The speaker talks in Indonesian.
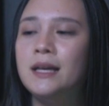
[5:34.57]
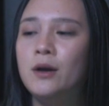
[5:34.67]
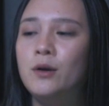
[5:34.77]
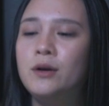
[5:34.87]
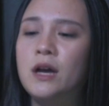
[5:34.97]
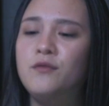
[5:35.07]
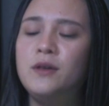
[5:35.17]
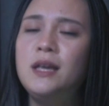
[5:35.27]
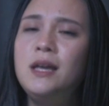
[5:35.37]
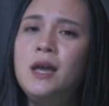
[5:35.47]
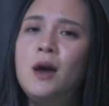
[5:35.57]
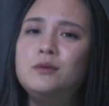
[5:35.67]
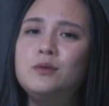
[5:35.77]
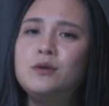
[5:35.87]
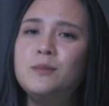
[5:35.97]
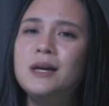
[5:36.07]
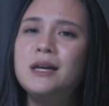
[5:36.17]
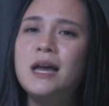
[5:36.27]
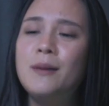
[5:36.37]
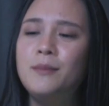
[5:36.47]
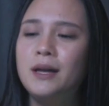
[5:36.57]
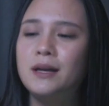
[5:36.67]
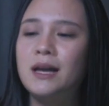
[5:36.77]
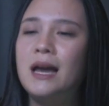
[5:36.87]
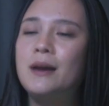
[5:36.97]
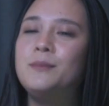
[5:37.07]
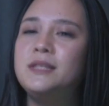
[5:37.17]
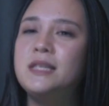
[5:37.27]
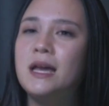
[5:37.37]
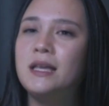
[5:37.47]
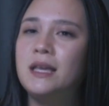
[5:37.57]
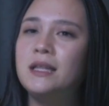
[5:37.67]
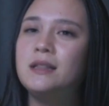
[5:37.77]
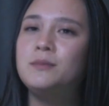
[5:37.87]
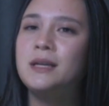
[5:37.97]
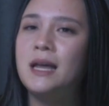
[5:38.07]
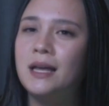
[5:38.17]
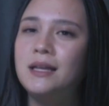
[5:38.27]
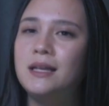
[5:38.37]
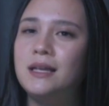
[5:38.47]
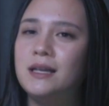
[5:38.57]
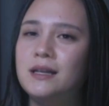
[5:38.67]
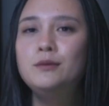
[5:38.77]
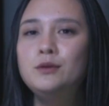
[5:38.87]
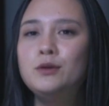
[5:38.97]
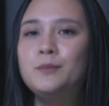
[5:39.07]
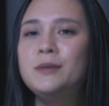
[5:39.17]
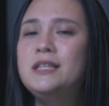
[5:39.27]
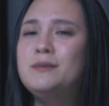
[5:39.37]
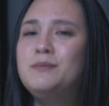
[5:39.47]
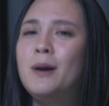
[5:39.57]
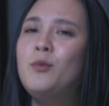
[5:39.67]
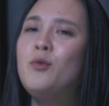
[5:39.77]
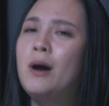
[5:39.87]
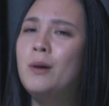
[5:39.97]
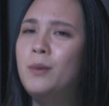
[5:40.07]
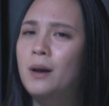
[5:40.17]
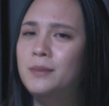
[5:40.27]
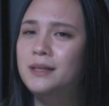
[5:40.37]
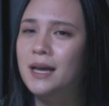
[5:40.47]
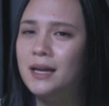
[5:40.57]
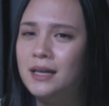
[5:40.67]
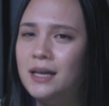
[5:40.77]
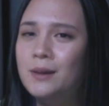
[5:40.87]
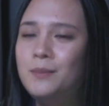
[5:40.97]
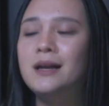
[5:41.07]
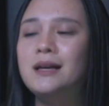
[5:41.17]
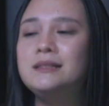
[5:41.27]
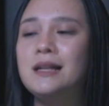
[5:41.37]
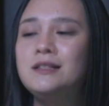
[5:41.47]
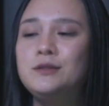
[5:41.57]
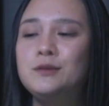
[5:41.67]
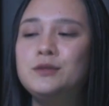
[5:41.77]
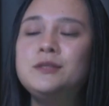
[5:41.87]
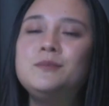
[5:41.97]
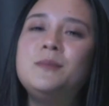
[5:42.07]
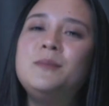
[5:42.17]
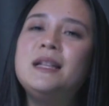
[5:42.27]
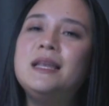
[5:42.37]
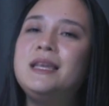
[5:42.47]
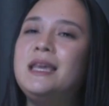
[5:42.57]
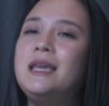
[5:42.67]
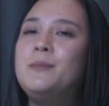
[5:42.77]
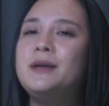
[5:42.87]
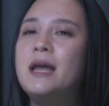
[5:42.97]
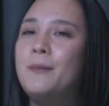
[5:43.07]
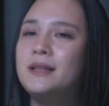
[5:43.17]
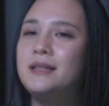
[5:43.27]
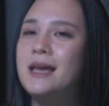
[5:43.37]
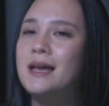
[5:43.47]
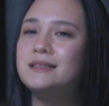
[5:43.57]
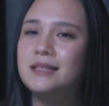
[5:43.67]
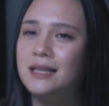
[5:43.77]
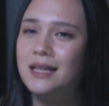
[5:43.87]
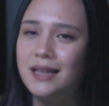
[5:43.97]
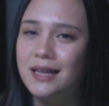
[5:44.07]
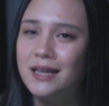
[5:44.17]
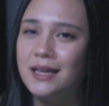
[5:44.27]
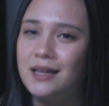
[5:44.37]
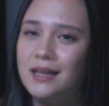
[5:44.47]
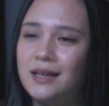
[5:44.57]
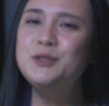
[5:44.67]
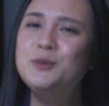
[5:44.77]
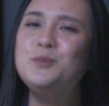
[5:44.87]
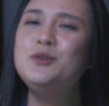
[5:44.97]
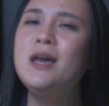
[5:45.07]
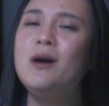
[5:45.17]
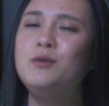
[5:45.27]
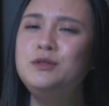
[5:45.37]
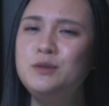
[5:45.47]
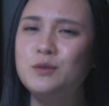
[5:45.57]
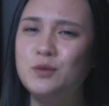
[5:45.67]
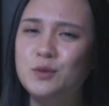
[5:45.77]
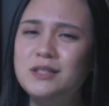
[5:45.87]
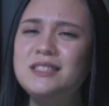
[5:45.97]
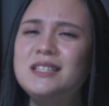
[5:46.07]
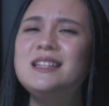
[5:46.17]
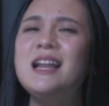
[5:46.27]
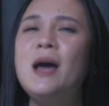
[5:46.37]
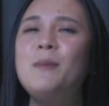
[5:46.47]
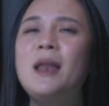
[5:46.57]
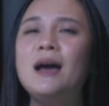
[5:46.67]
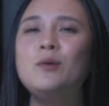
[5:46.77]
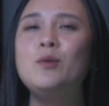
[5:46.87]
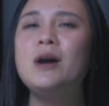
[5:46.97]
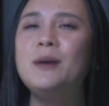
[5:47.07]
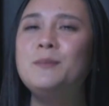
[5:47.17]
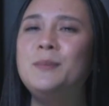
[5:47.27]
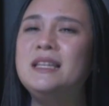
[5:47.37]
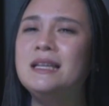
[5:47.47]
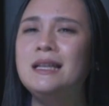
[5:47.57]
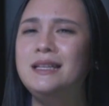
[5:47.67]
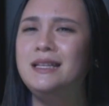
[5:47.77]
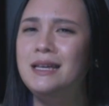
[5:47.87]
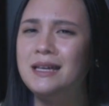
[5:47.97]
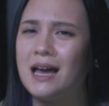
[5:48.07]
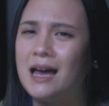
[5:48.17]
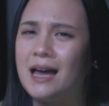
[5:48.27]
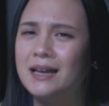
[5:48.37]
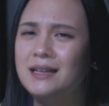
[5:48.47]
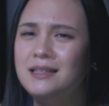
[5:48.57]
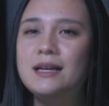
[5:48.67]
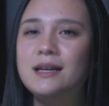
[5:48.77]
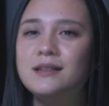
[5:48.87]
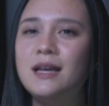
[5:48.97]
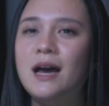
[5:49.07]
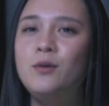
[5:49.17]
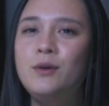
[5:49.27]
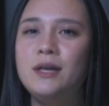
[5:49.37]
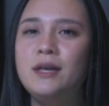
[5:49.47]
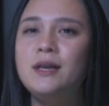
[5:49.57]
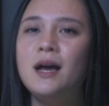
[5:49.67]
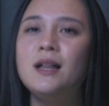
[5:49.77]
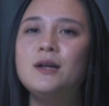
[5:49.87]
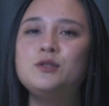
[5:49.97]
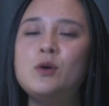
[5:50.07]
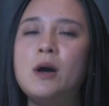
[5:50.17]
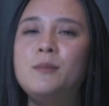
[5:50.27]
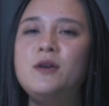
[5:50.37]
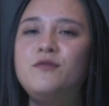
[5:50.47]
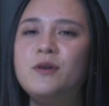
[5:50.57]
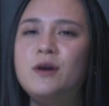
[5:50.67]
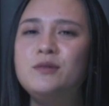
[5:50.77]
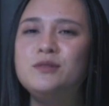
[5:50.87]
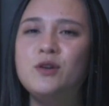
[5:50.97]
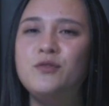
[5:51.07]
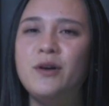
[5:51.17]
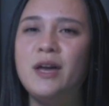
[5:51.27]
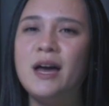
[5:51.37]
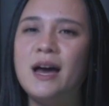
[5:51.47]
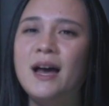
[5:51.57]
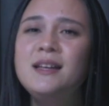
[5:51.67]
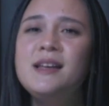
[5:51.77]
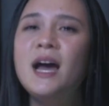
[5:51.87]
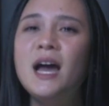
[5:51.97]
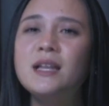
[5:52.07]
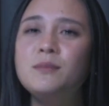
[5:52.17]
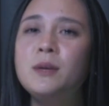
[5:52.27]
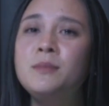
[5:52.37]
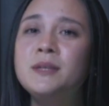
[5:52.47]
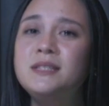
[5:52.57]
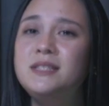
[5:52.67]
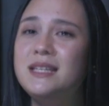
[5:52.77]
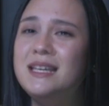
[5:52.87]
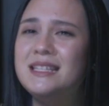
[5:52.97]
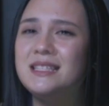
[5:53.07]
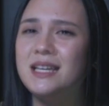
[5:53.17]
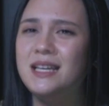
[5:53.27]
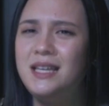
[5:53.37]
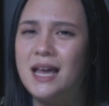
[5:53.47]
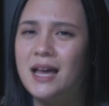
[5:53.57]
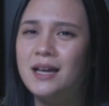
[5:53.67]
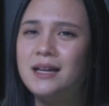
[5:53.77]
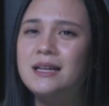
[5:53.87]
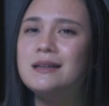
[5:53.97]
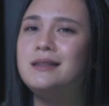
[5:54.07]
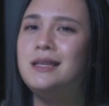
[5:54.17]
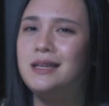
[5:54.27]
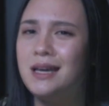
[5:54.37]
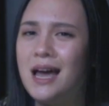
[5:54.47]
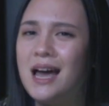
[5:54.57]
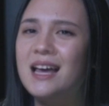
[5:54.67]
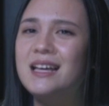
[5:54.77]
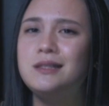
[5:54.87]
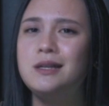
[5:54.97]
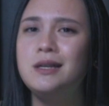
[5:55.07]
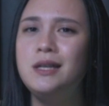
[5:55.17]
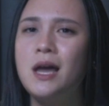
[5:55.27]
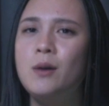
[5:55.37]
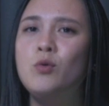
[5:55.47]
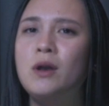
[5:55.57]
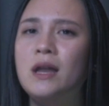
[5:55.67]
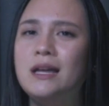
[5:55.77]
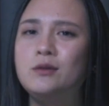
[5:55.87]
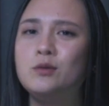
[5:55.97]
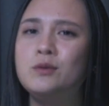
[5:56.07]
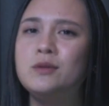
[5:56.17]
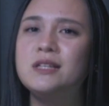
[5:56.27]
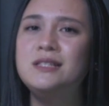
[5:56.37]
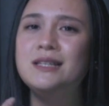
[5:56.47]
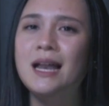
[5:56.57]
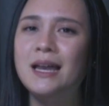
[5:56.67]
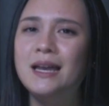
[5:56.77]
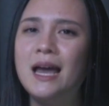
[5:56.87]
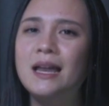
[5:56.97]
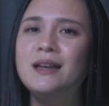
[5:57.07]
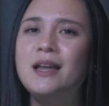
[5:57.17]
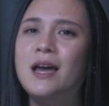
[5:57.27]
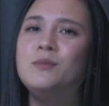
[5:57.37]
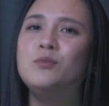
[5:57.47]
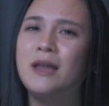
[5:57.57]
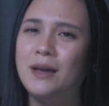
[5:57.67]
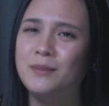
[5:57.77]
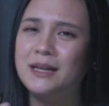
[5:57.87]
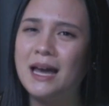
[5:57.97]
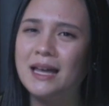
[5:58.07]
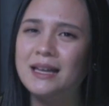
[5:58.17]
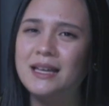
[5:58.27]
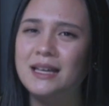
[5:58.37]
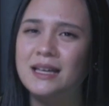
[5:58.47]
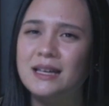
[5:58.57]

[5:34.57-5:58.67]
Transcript: geografi untuk menggambarkan penyakit menari. Untuk penyebab wabah menari, para Paracelsus memiliki pendapatnya sendiri. Usut punya usut, setelah melakukan penyelidikan, diketahui kalau suami Frau Trofea sangat memberi membenci istrinya ketika istrinya mulai turun ke jalanan dan mulai menari.